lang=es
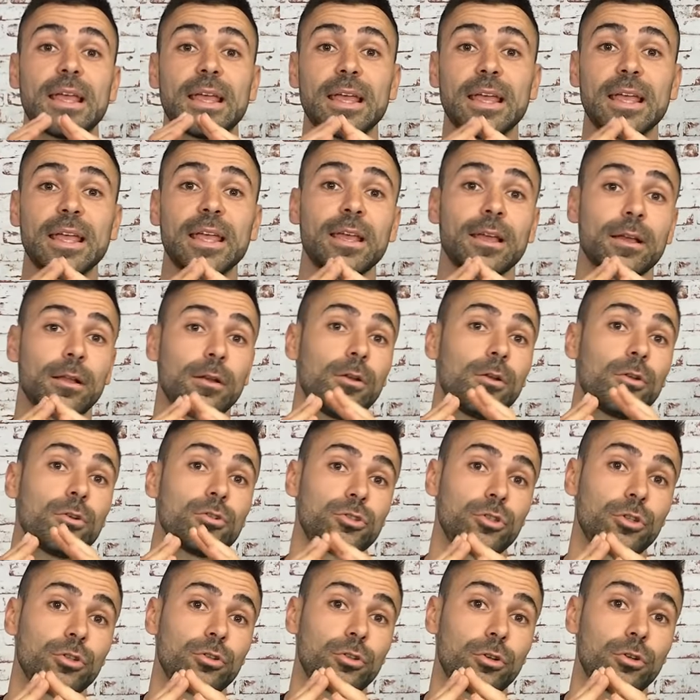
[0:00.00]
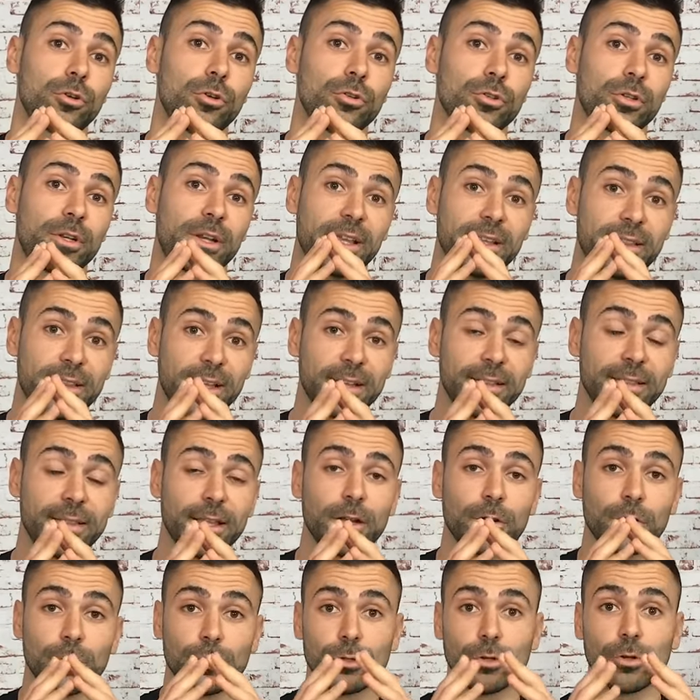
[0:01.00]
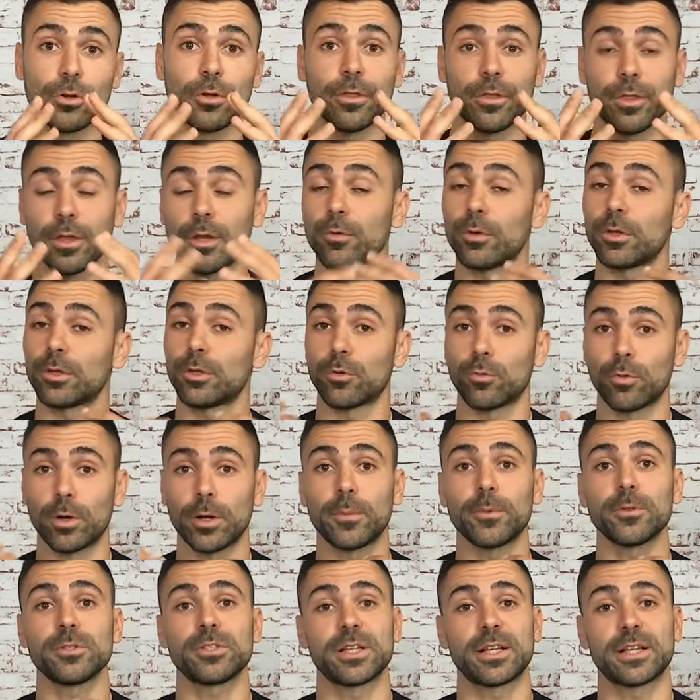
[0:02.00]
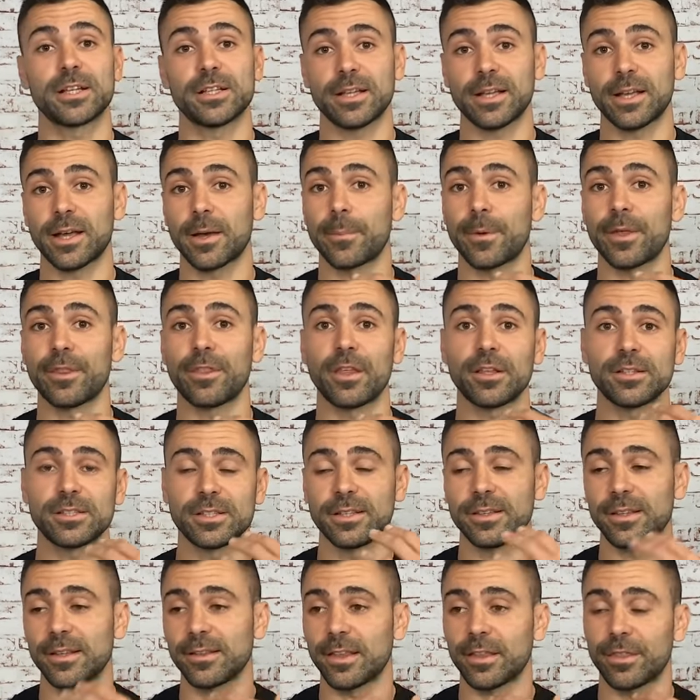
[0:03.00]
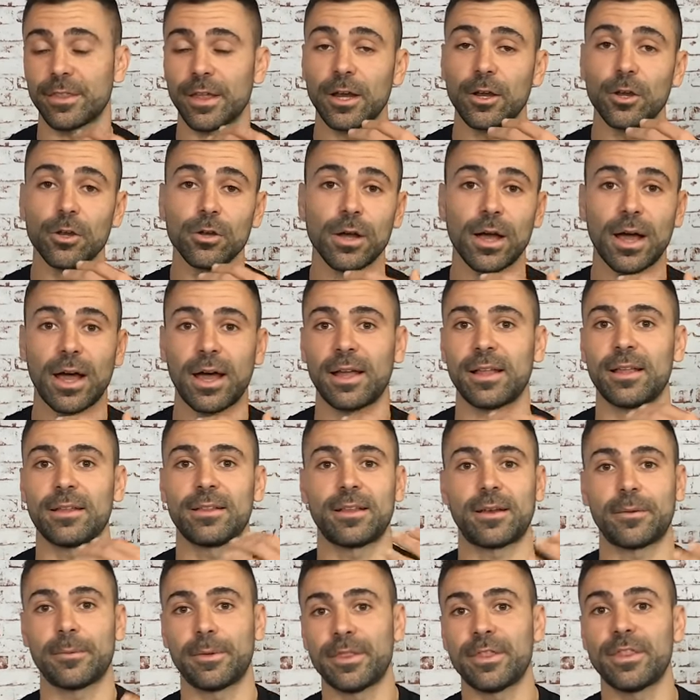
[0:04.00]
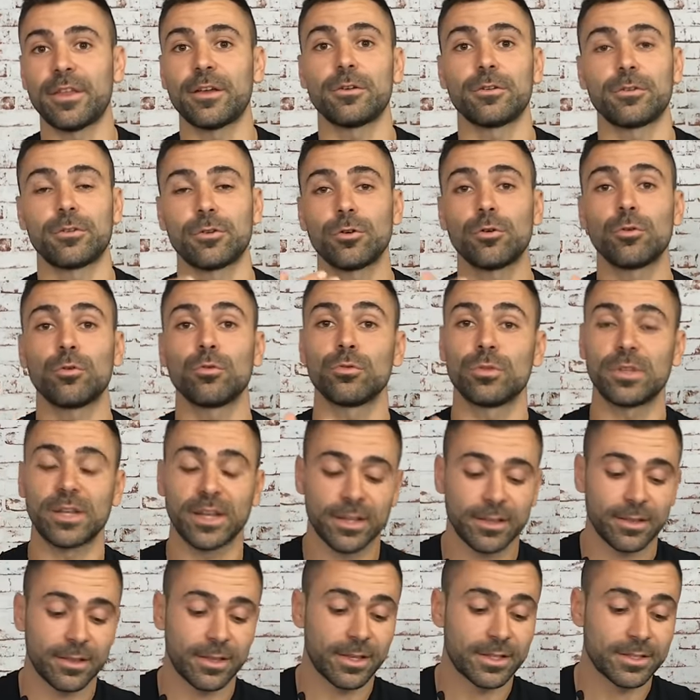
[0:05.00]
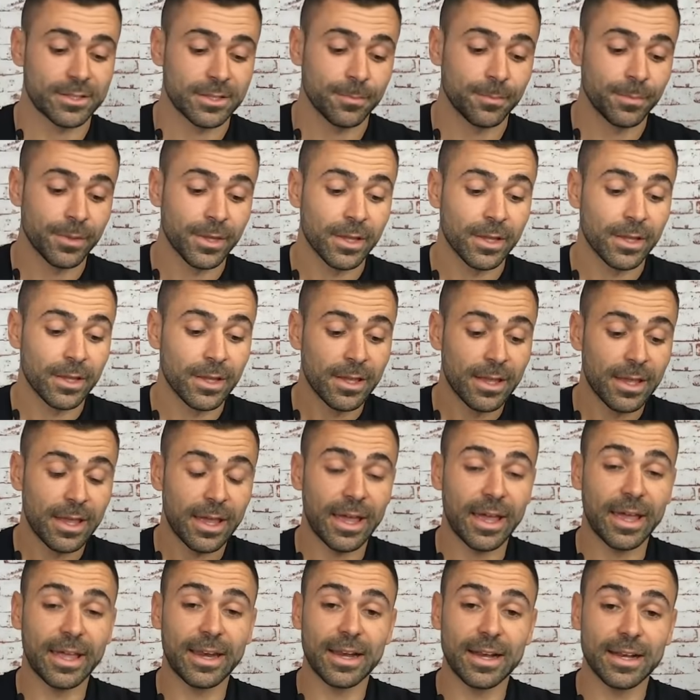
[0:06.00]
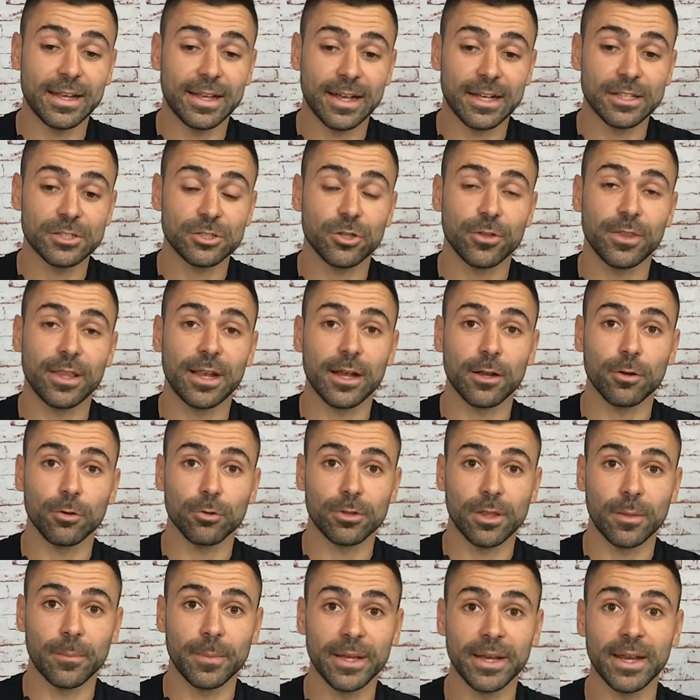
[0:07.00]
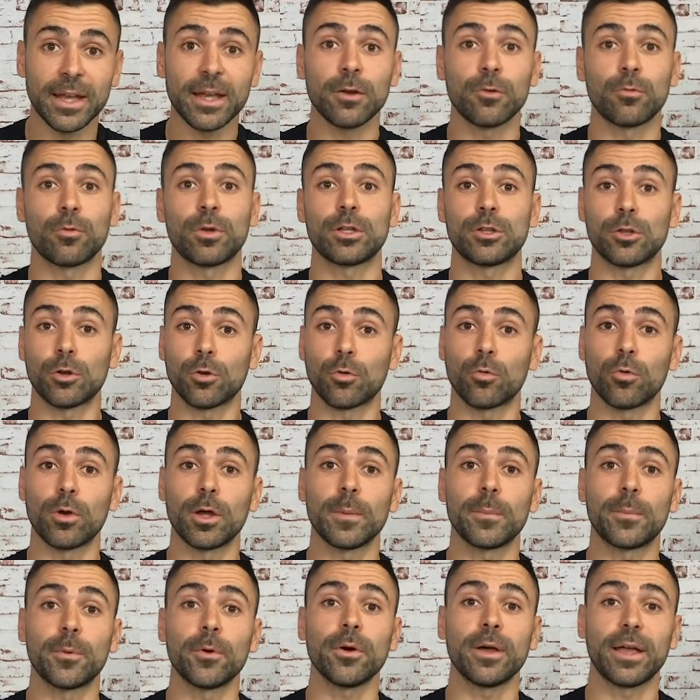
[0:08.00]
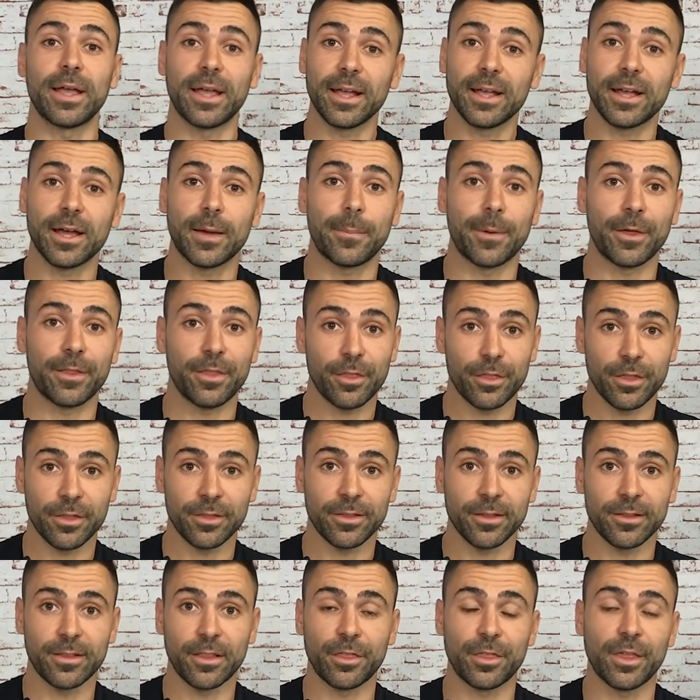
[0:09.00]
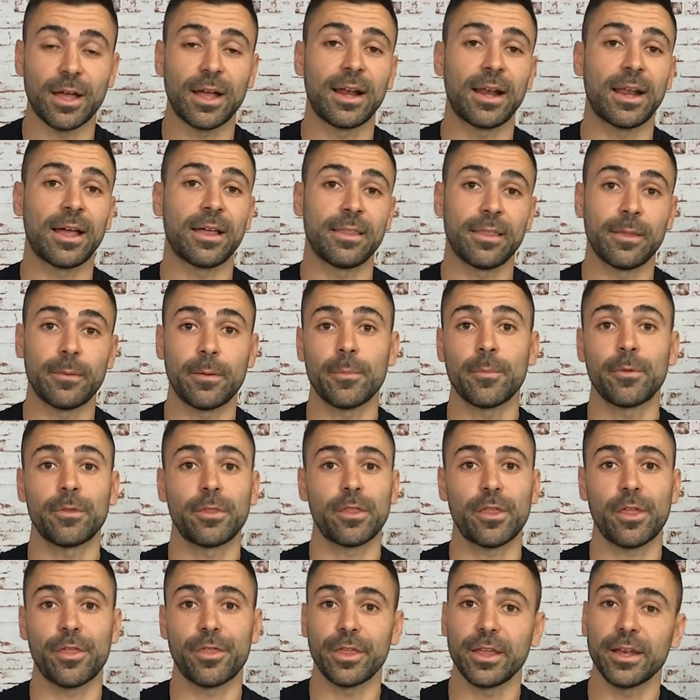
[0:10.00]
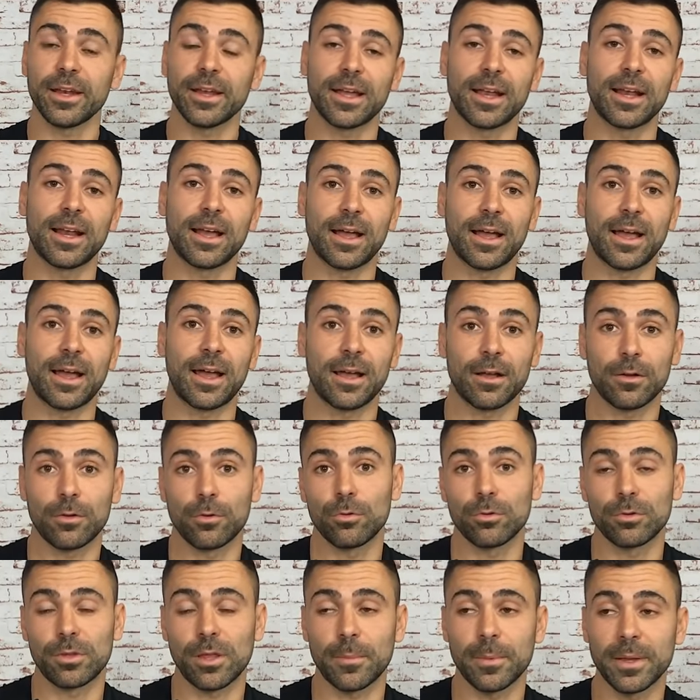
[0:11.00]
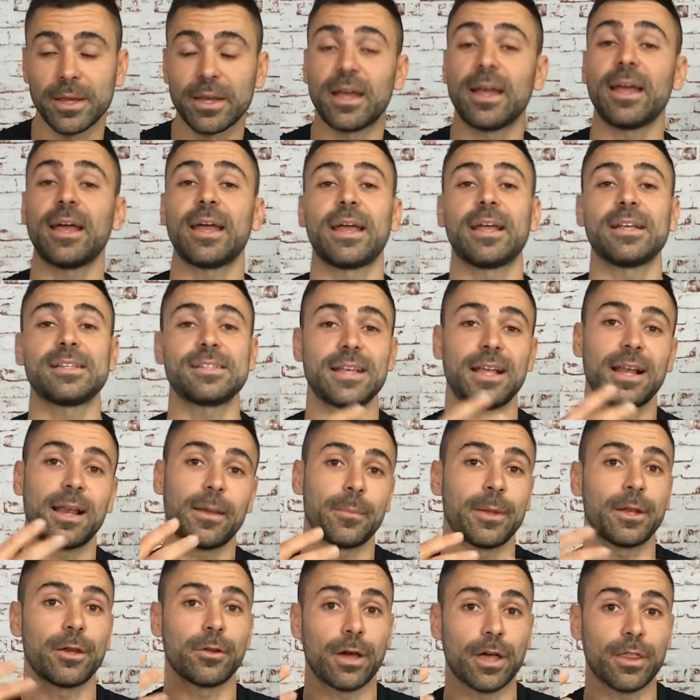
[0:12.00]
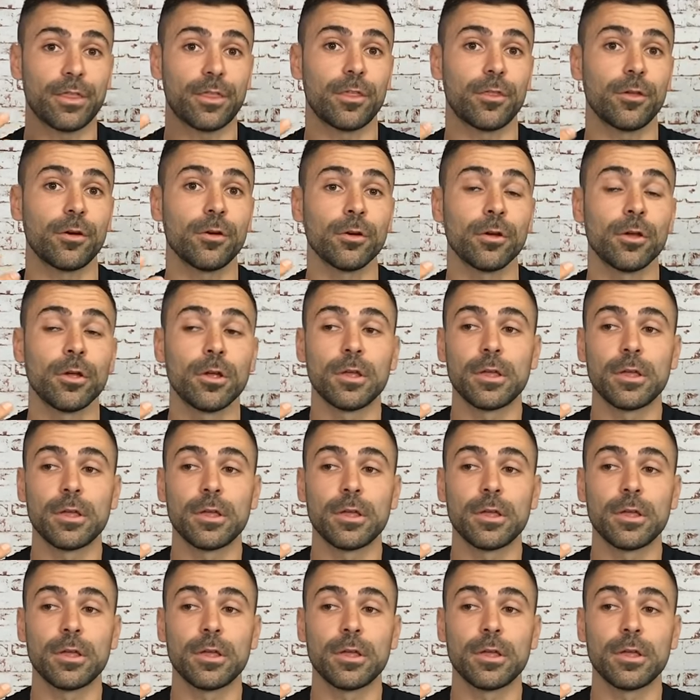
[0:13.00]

y los otros restantes, los otros 11, nuestro cuerpo sí que es capaz de sintetizarlos a través de otros nutrientes. En el caso de la glutamina, nuestro cuerpo es capaz de sintetizarla. Debemos de decir que la glutamina es el aminoácido